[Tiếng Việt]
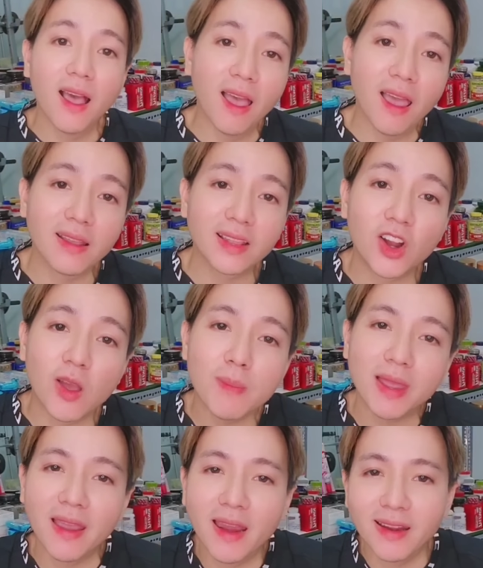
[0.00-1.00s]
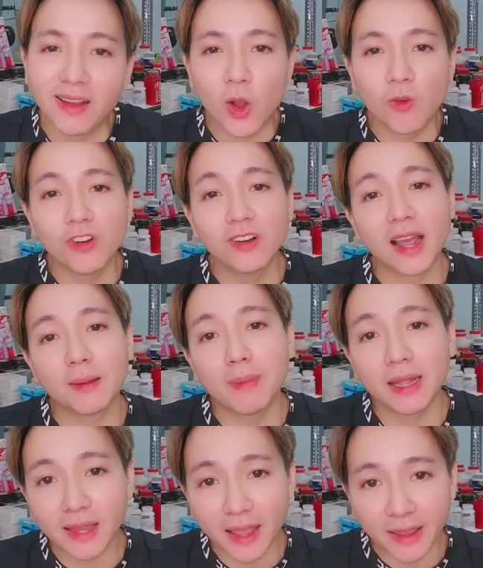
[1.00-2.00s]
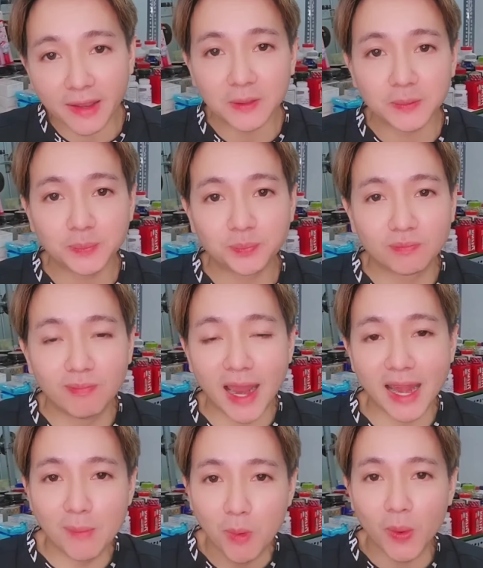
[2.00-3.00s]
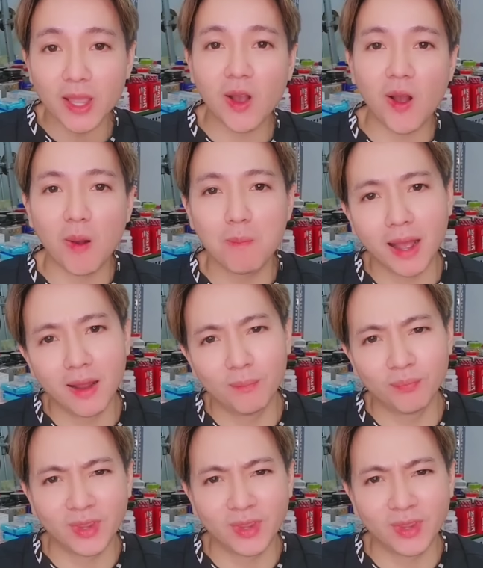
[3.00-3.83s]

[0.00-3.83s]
Ê, tao nói mày nghe nè con Phương Anh bánh tét mày là một cái con mà